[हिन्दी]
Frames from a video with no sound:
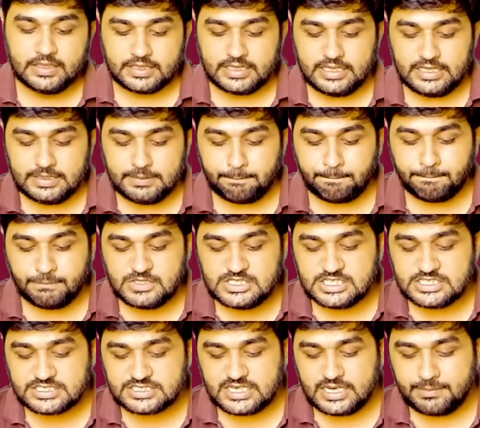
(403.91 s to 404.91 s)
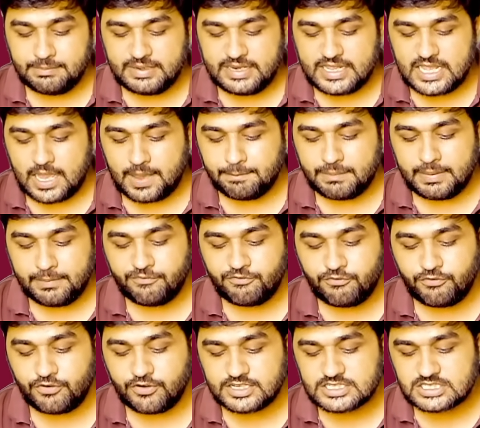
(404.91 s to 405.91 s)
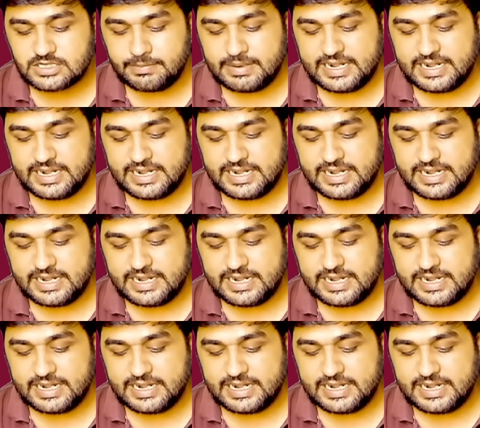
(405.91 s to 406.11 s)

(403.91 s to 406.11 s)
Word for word: कि जिस टीम ने यहाँ पे फर्स्ट